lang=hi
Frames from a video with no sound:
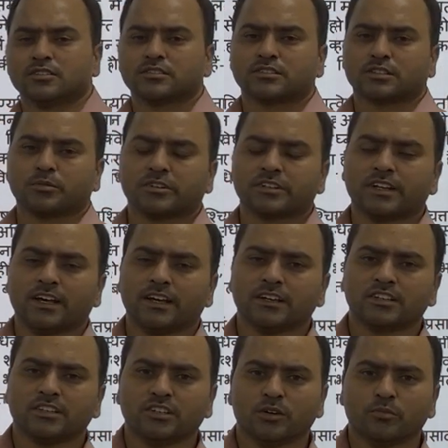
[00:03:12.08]
समझना है
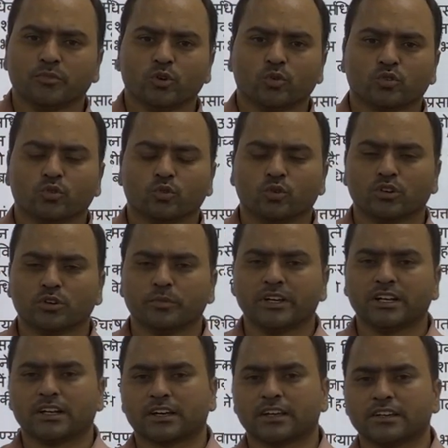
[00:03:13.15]
कि हम लोग योग में
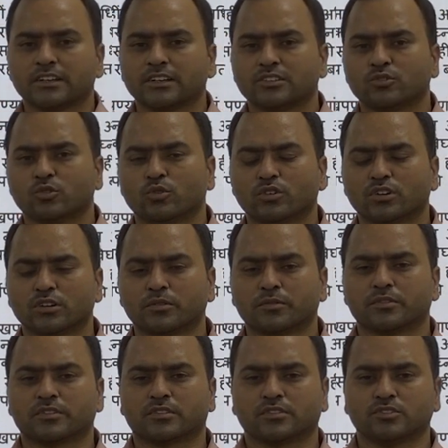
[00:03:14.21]
लगे हैं
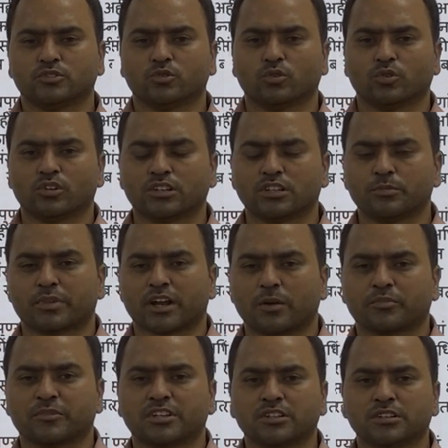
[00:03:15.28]
योग योग की
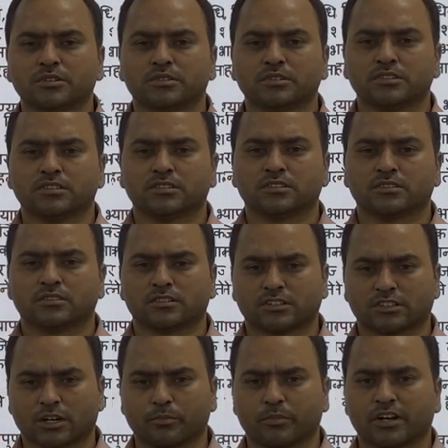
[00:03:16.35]
प्राप्ति की
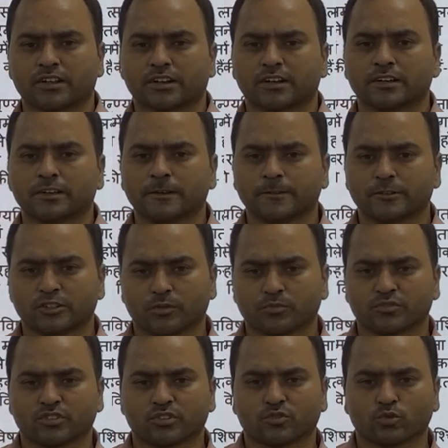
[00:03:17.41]
तरफ बढ़ रहे हैं यम
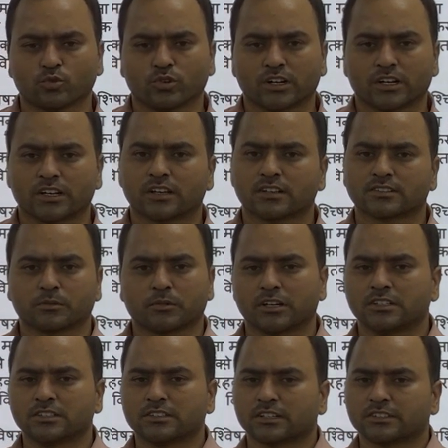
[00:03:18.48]
से शुरू करेंगे
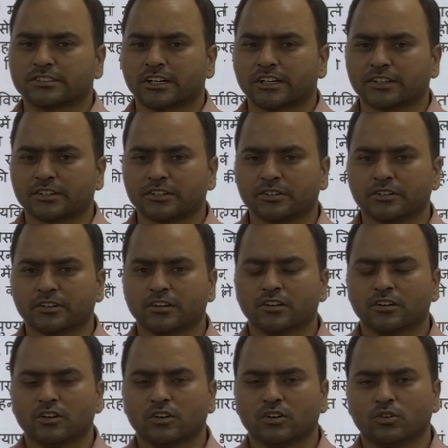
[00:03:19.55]
समाधि तक जाएंगे
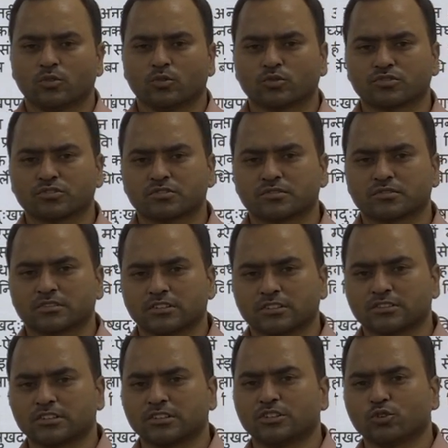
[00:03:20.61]
उस
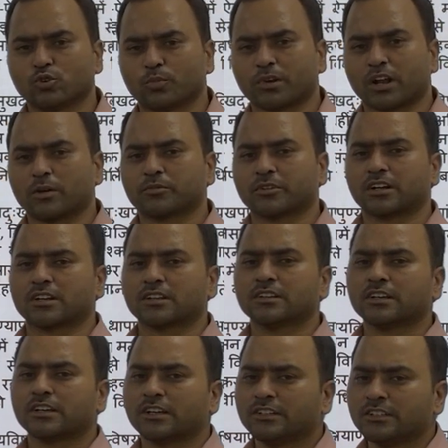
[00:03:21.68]
स्थिति को प्राप्त
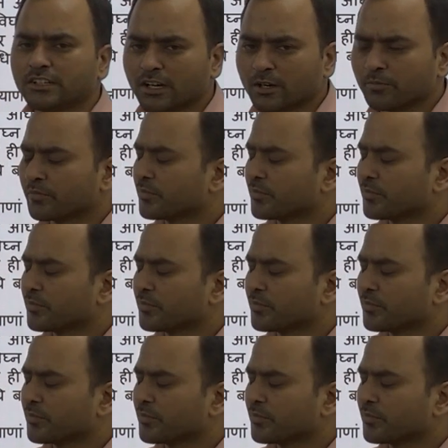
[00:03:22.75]
करने के लिए हम